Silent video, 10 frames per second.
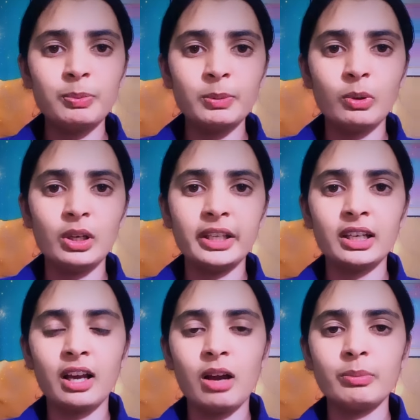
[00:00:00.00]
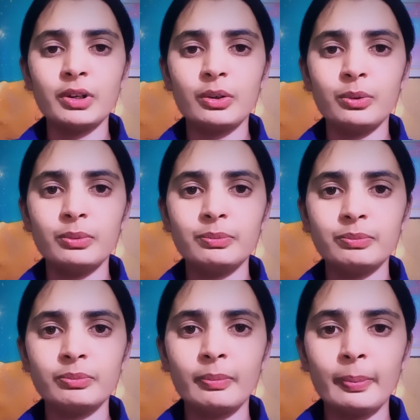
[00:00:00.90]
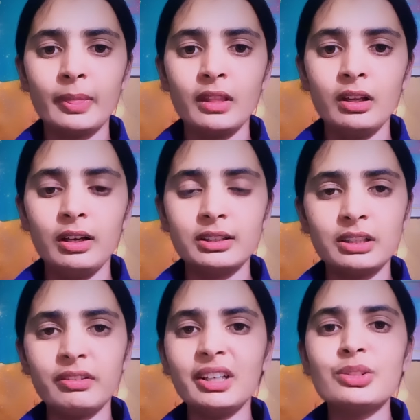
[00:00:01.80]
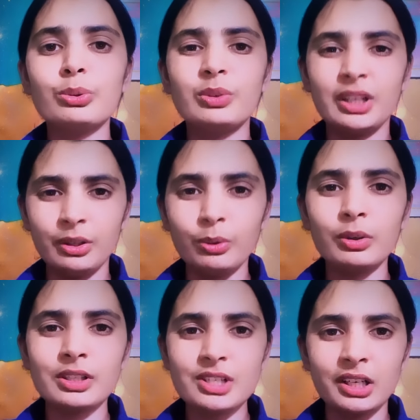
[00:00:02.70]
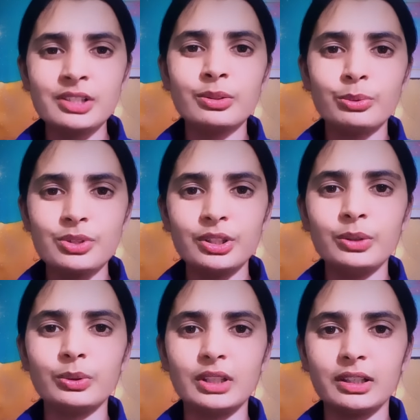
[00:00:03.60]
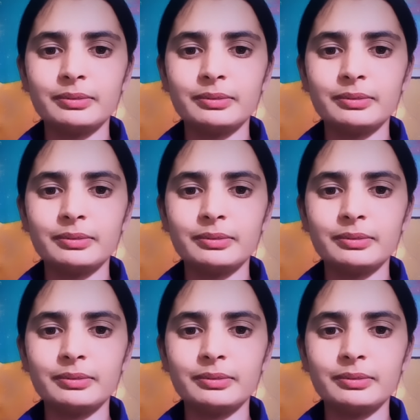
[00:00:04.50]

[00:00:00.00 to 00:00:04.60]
भी बोलने का काम करो अदरवाइज झूठे डोंग रचाने से कुछ नहीं होता